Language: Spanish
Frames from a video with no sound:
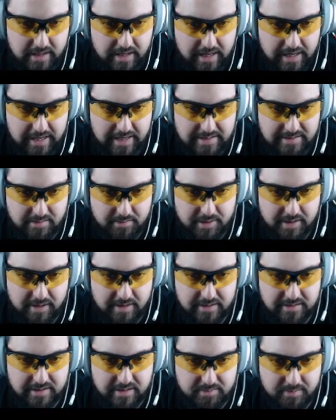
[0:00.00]
las
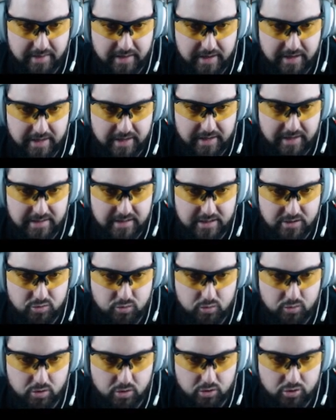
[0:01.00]
habilidades de espada larga y
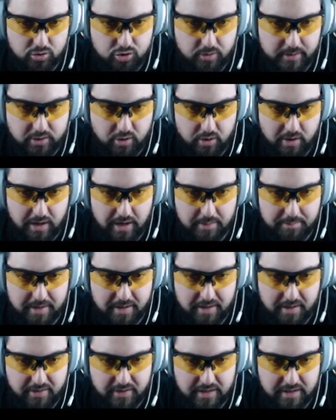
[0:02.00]
escudo, ¿no? Sobre todo la
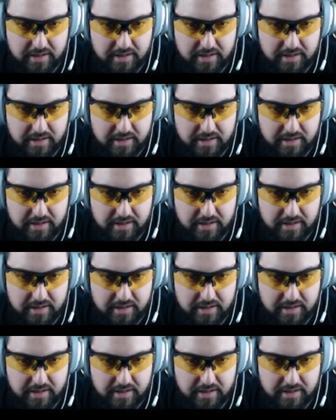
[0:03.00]
piedad,